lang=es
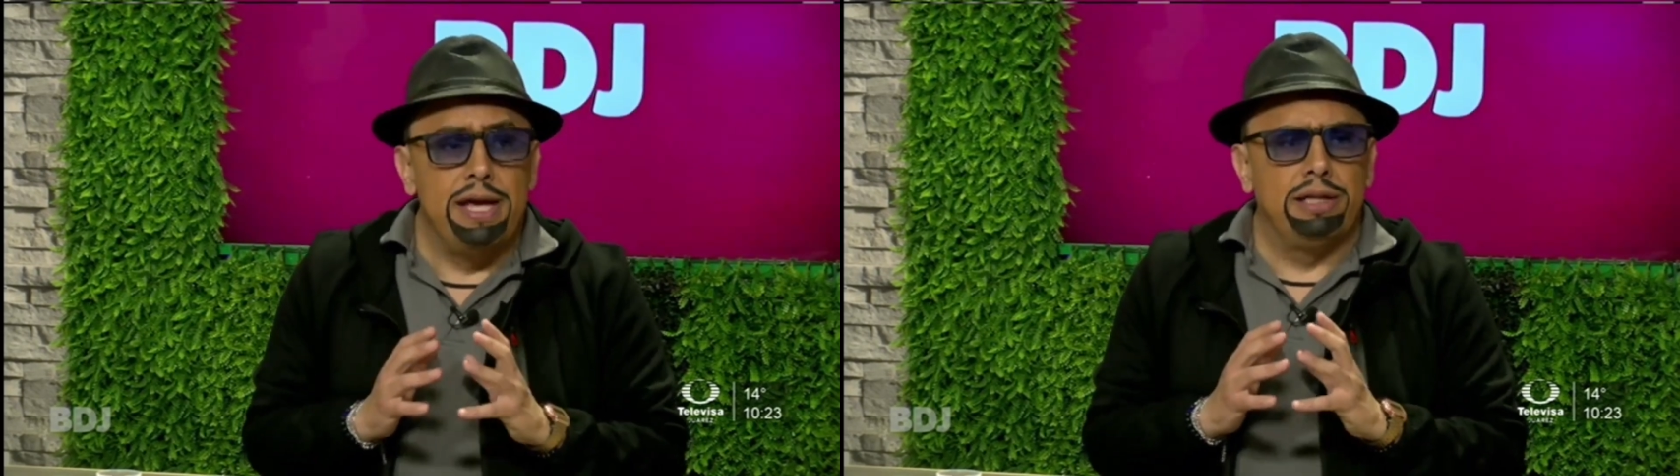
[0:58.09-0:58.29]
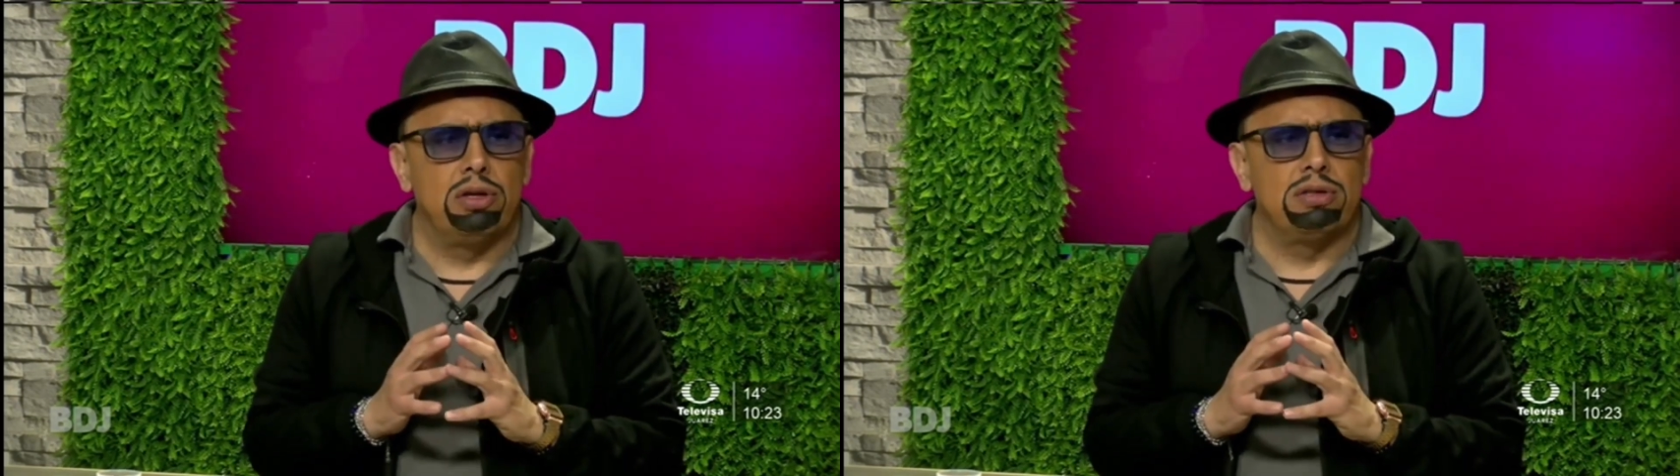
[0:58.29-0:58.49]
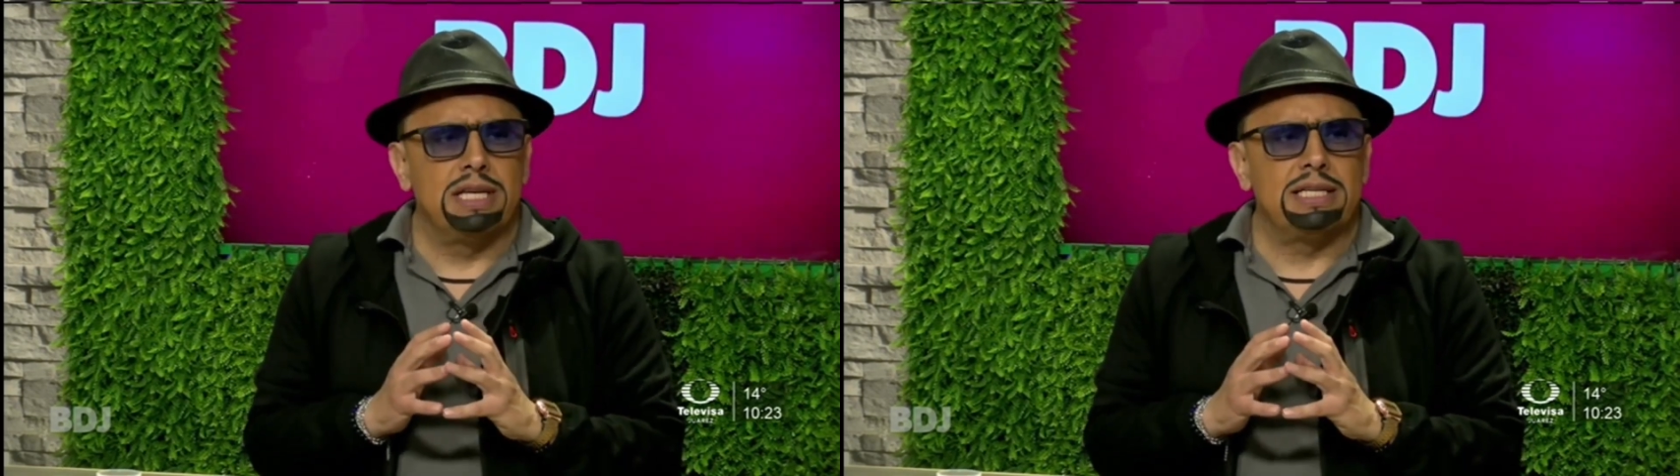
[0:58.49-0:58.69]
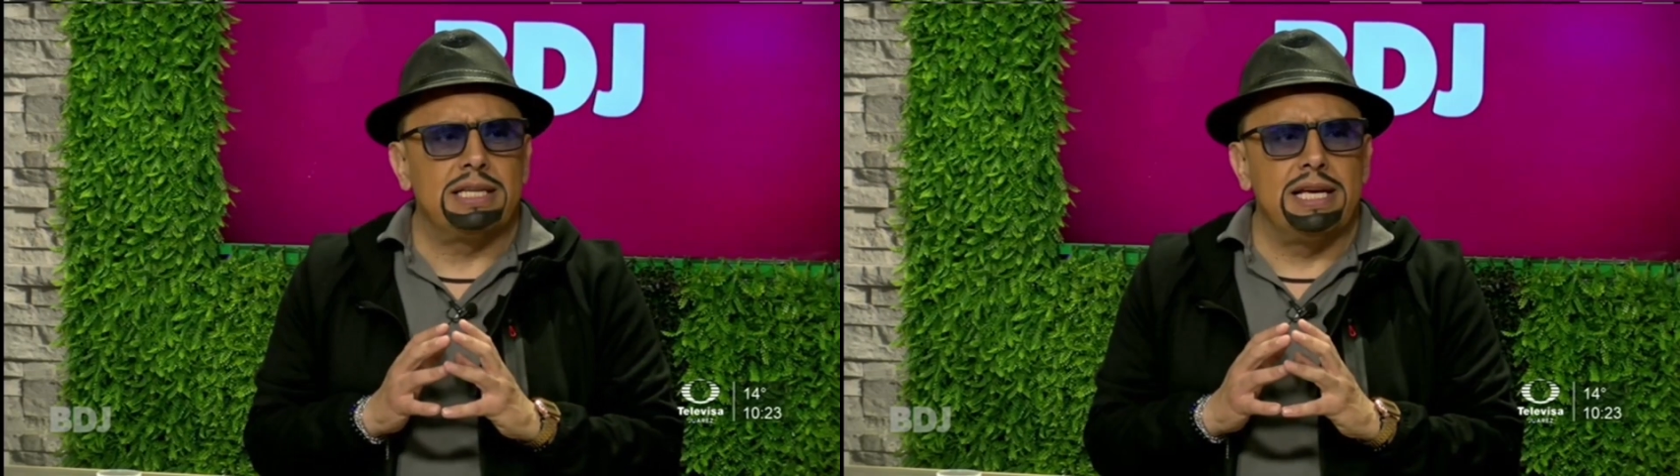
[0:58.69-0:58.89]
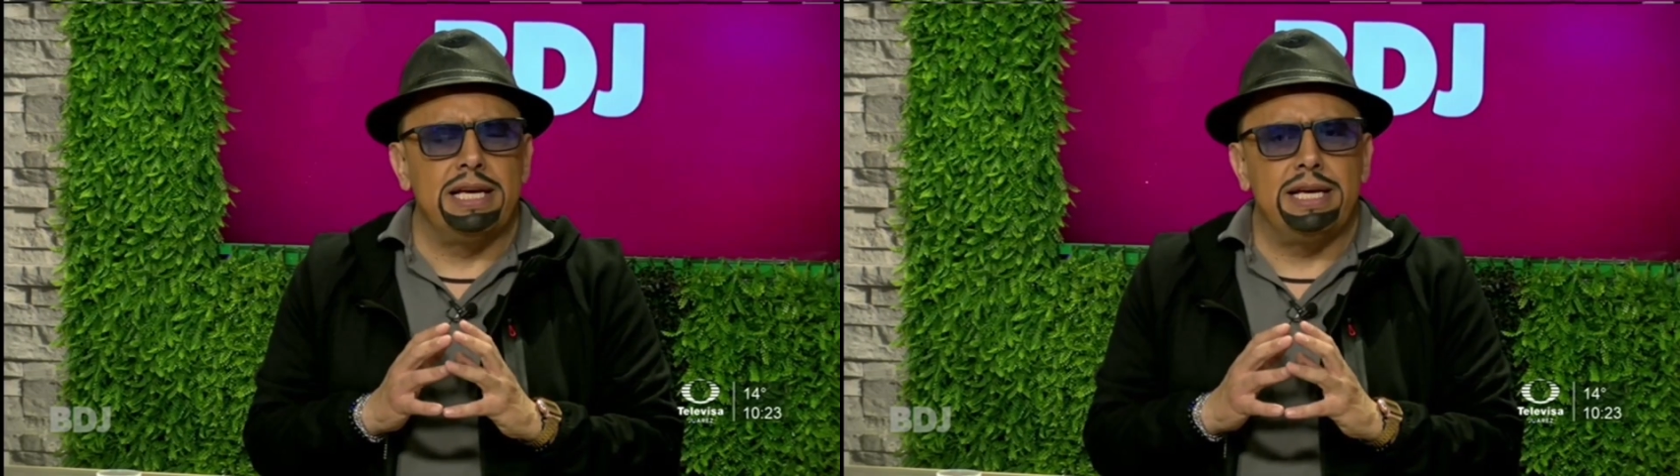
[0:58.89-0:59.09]

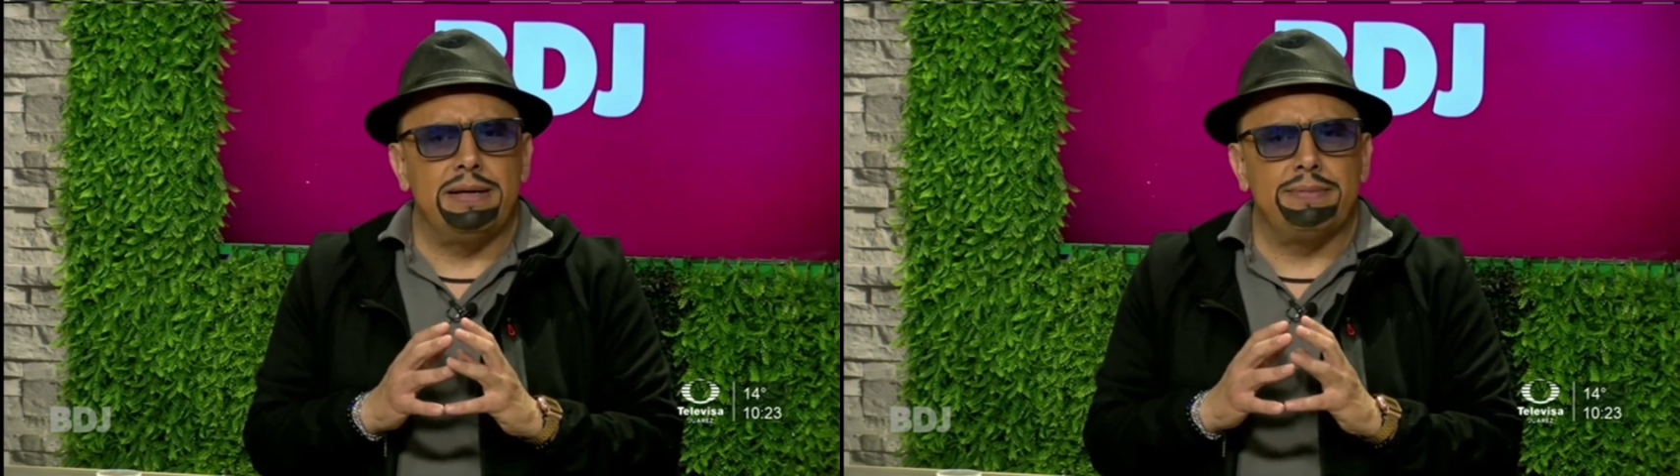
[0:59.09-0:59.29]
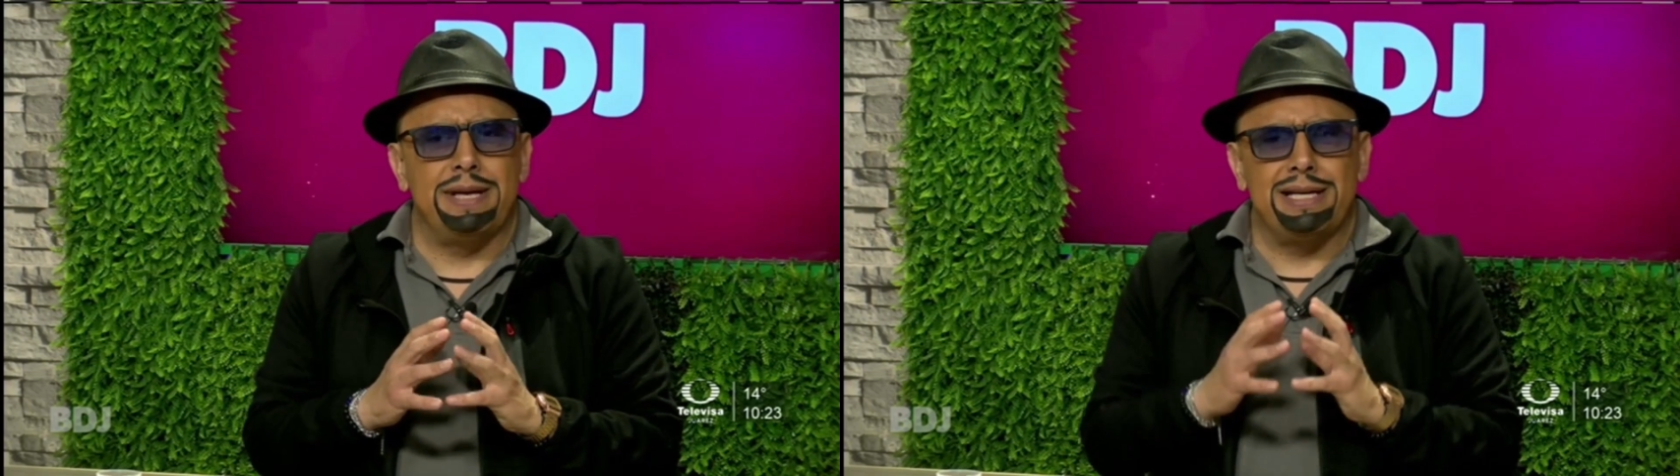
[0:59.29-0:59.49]
Entonces, eh,